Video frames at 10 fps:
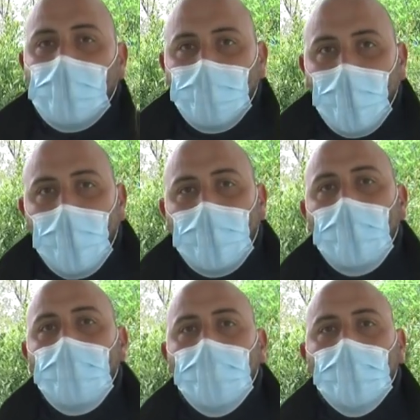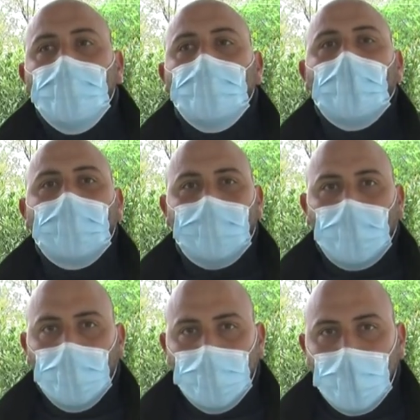arrivare il prodotto
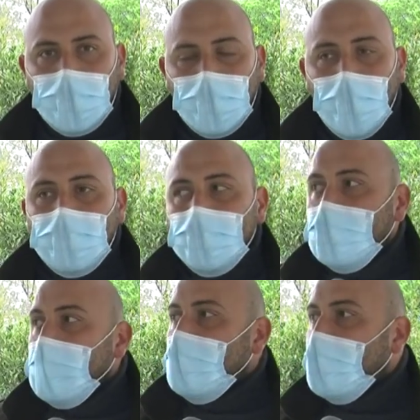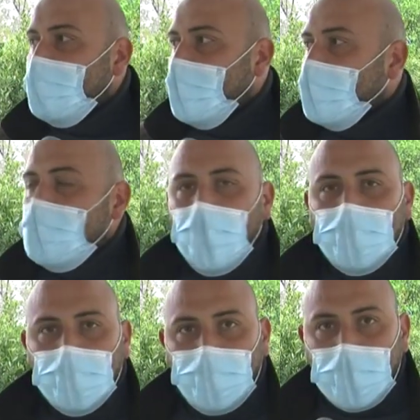integro sui mercati per via del
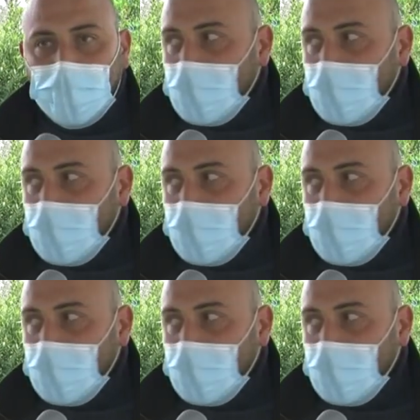mando, del